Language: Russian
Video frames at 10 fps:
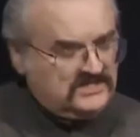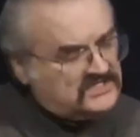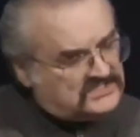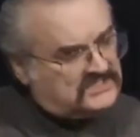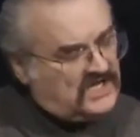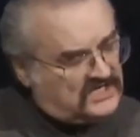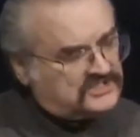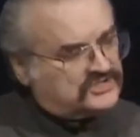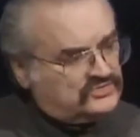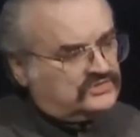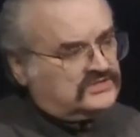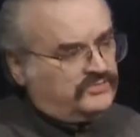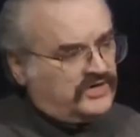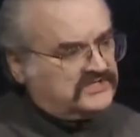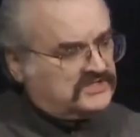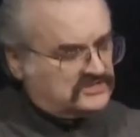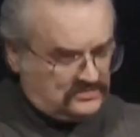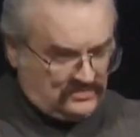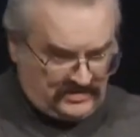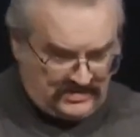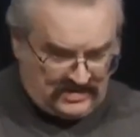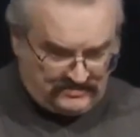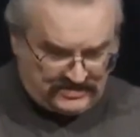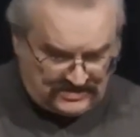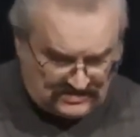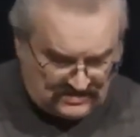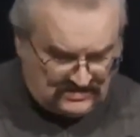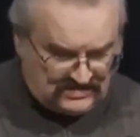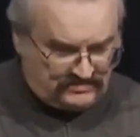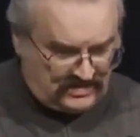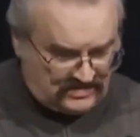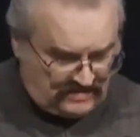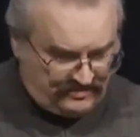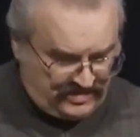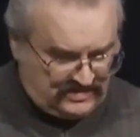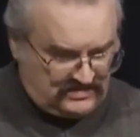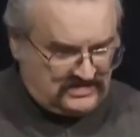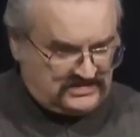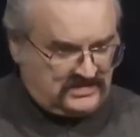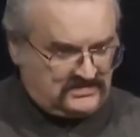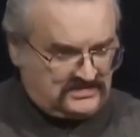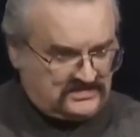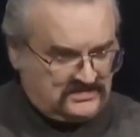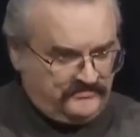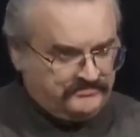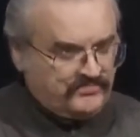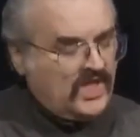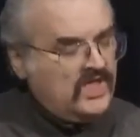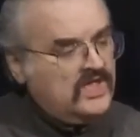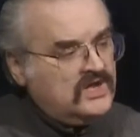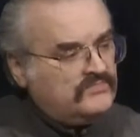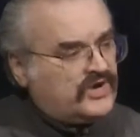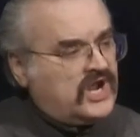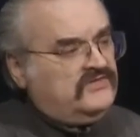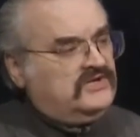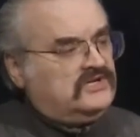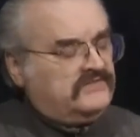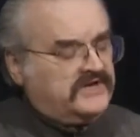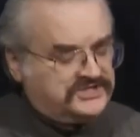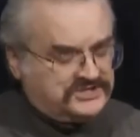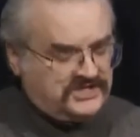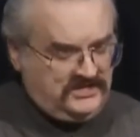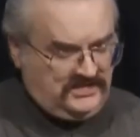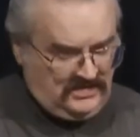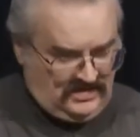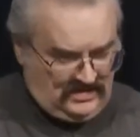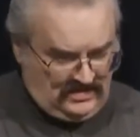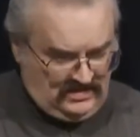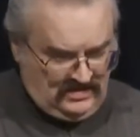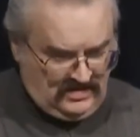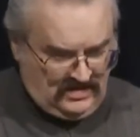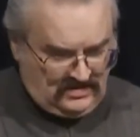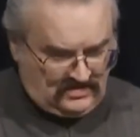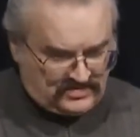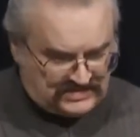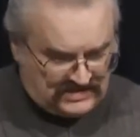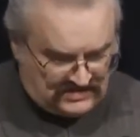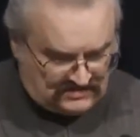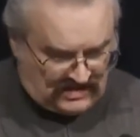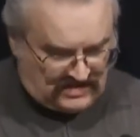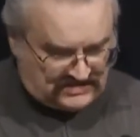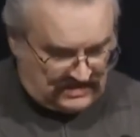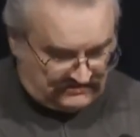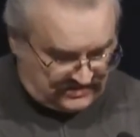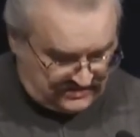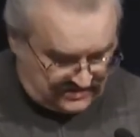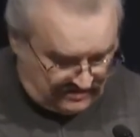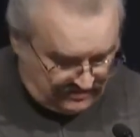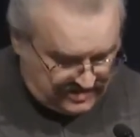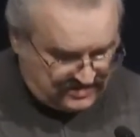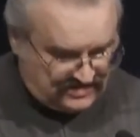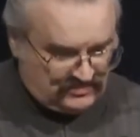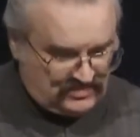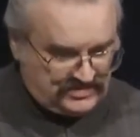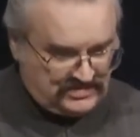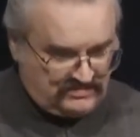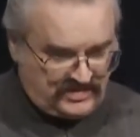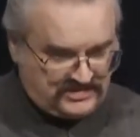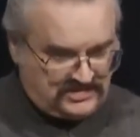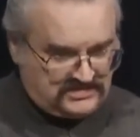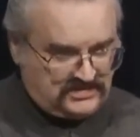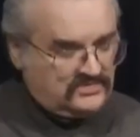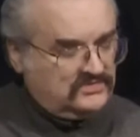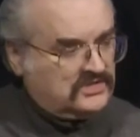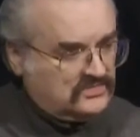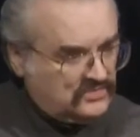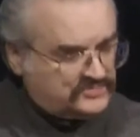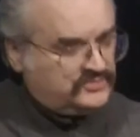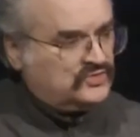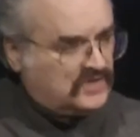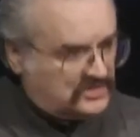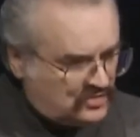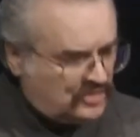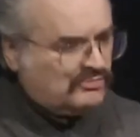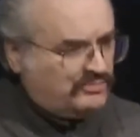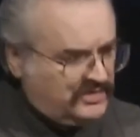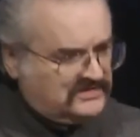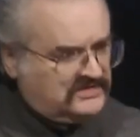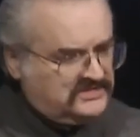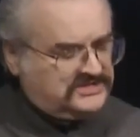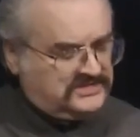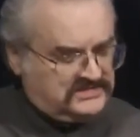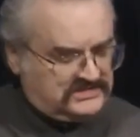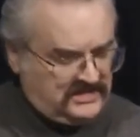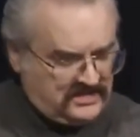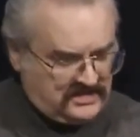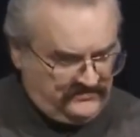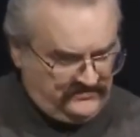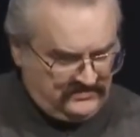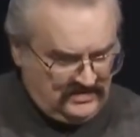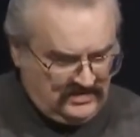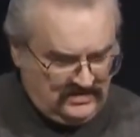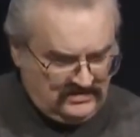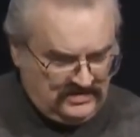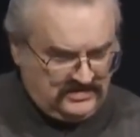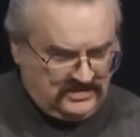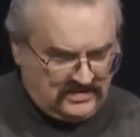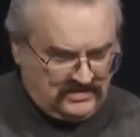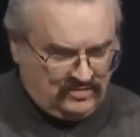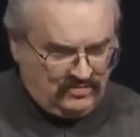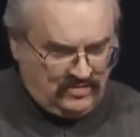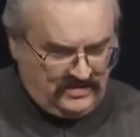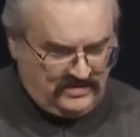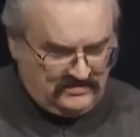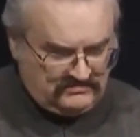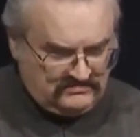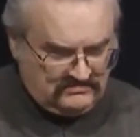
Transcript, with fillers: Если даже что-то произошло, и община не смогла принять достаточно правильного решения, то с этим оказавшийся обиженным должен обращаться только к Господу, которому принадлежит церковь, и никому более.